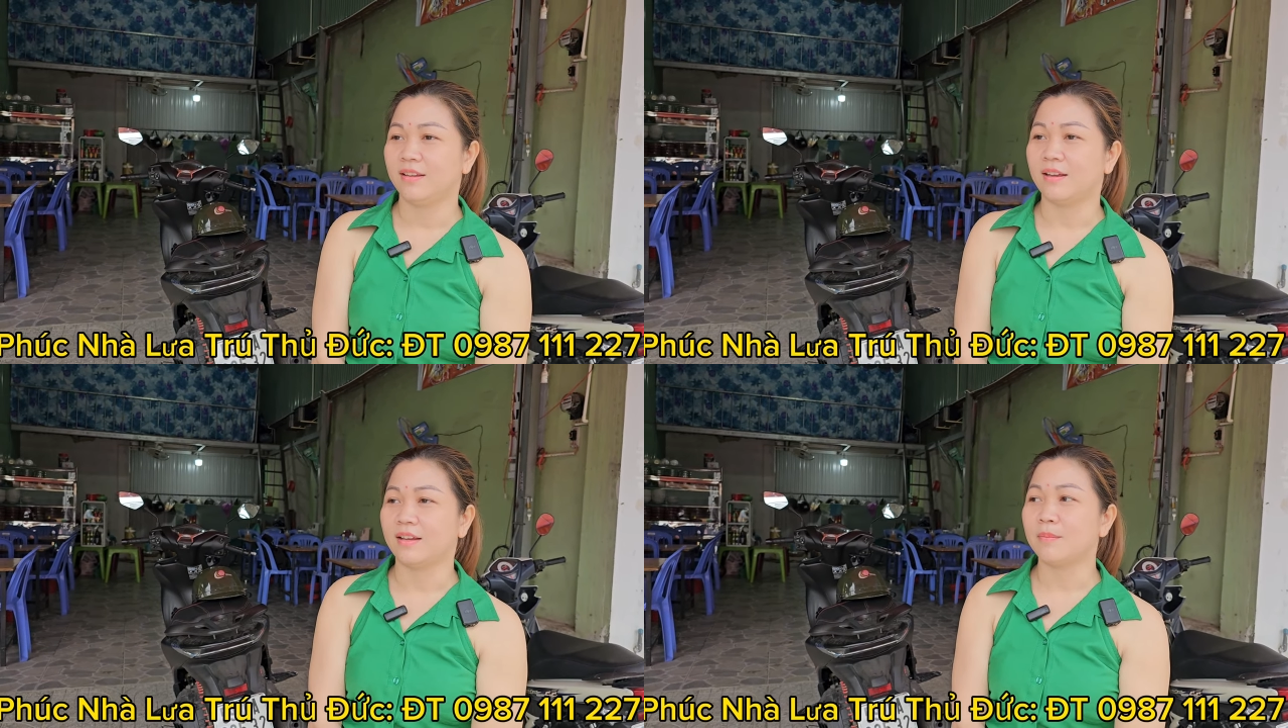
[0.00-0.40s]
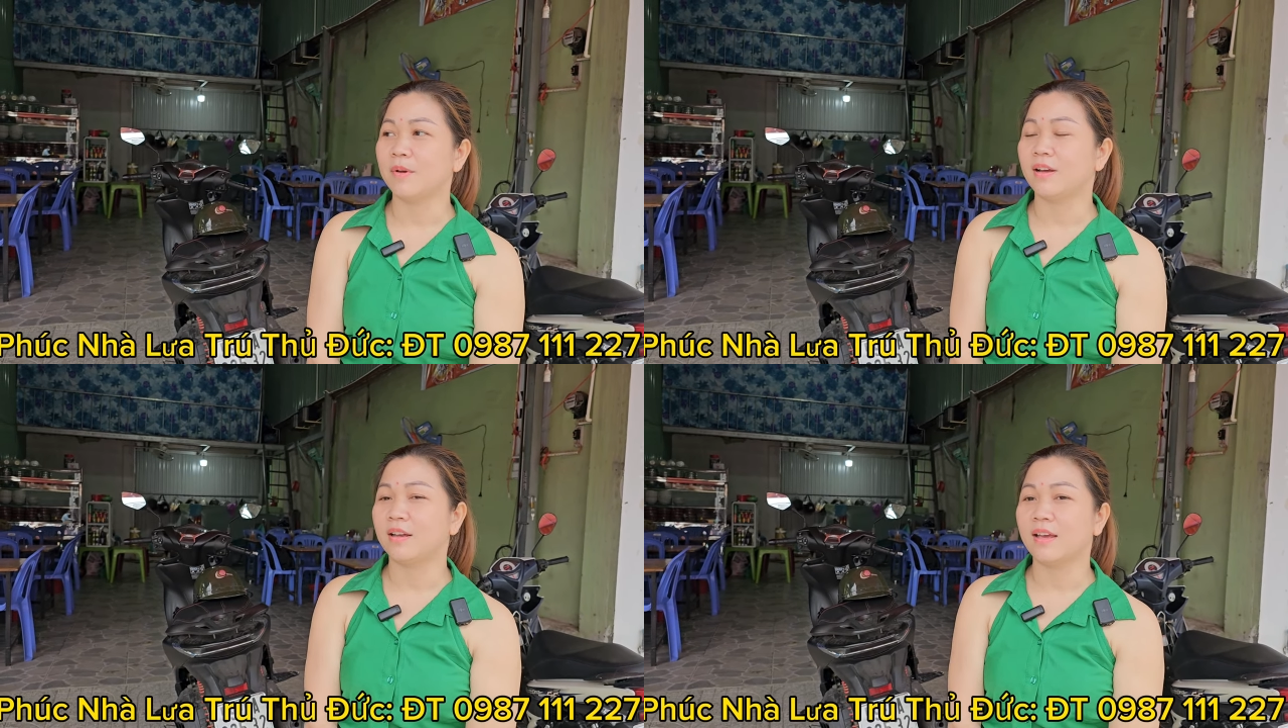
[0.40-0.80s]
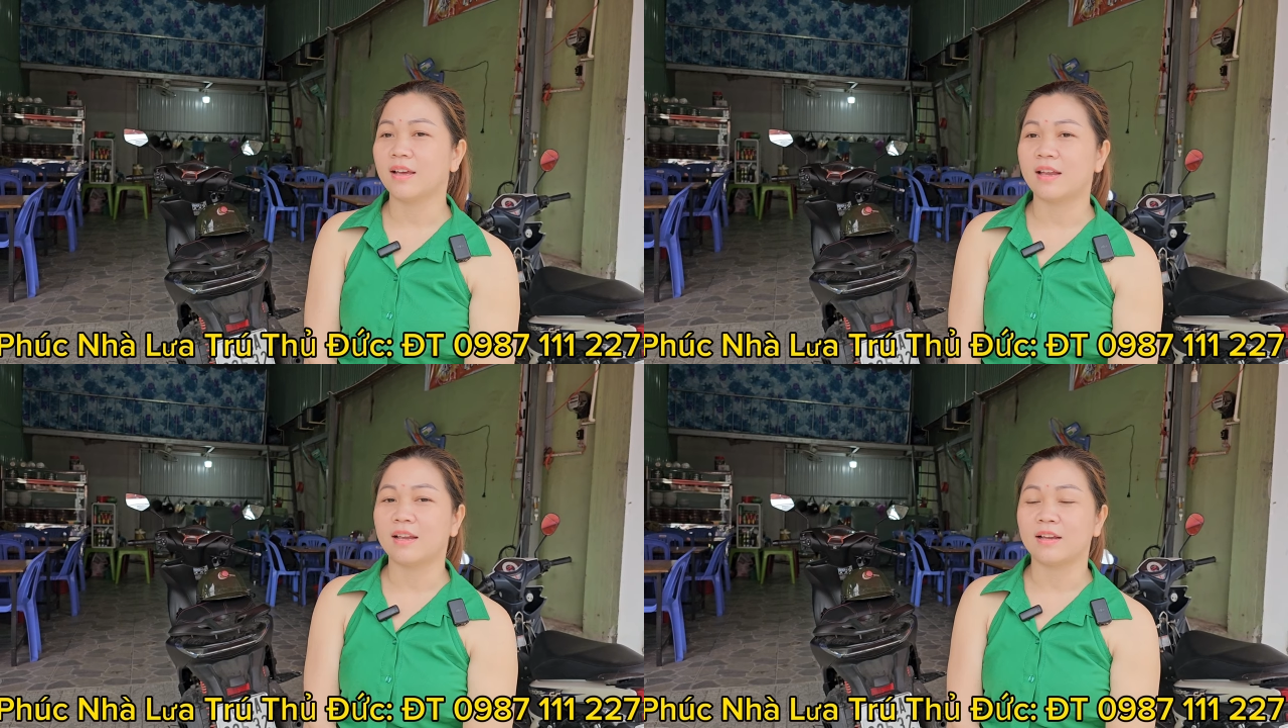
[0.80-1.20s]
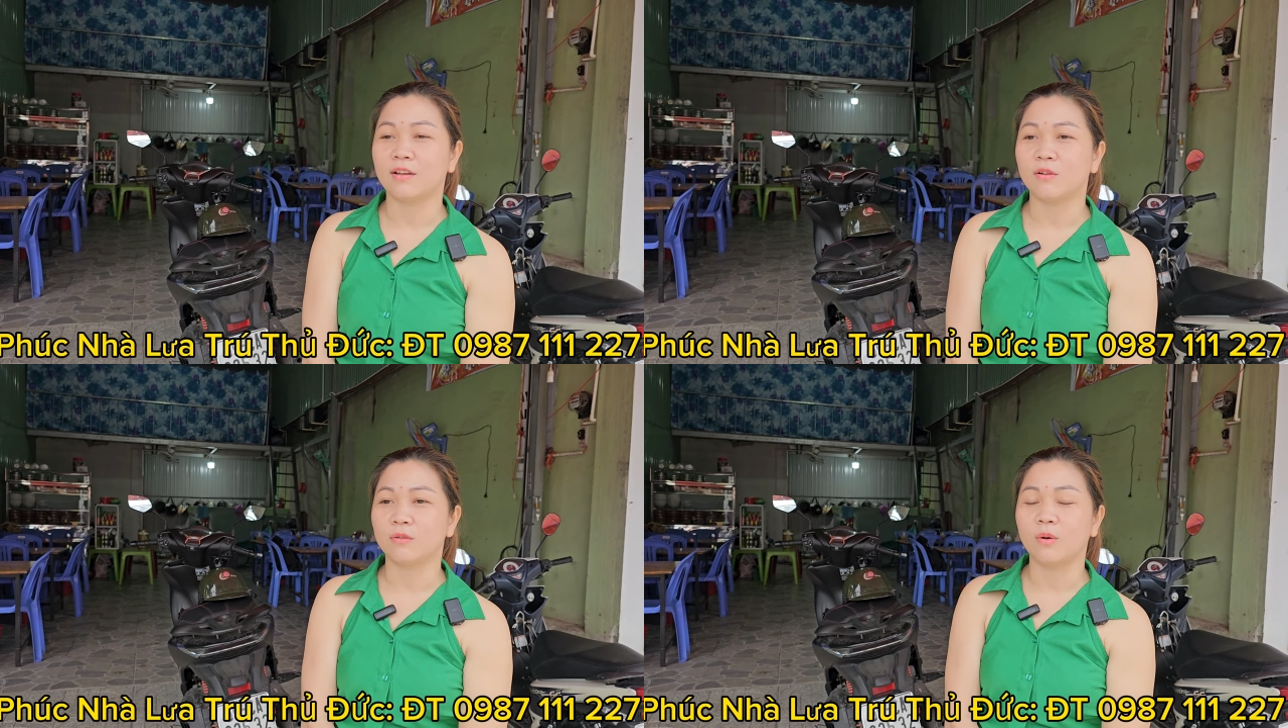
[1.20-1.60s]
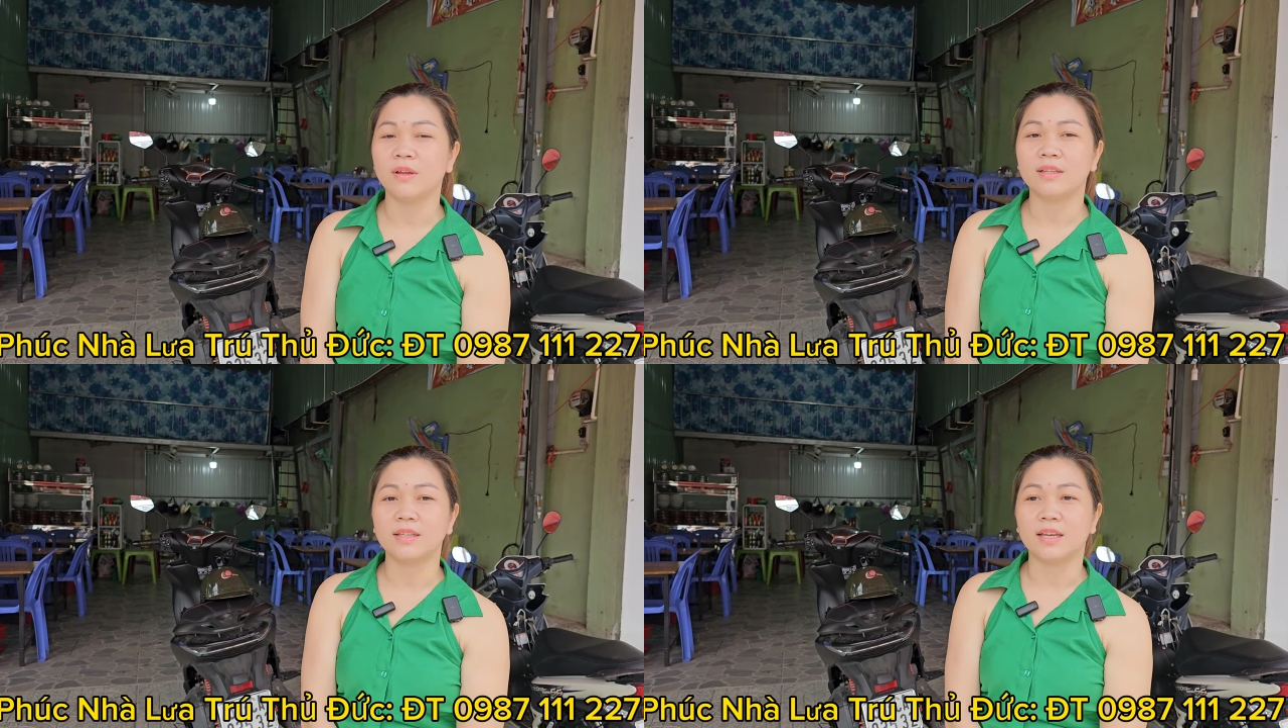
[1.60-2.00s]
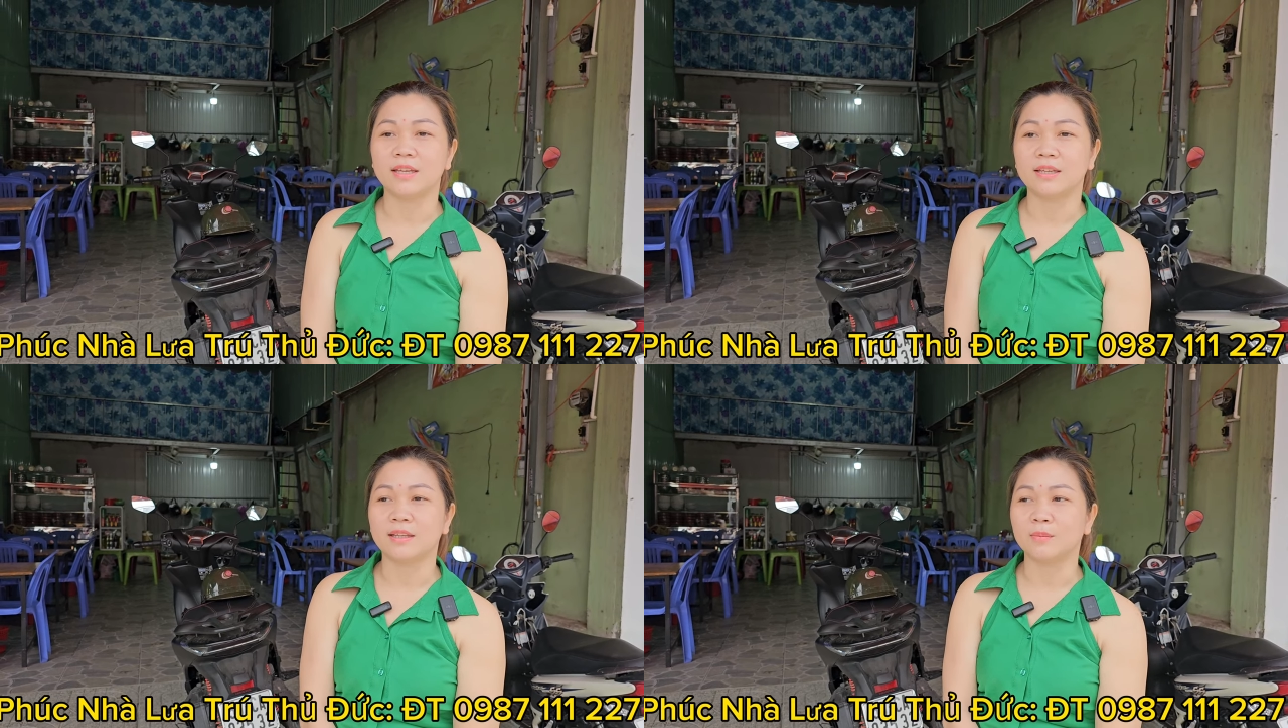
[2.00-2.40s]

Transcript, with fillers: và dạ, cảm ơn các cô chú anh chị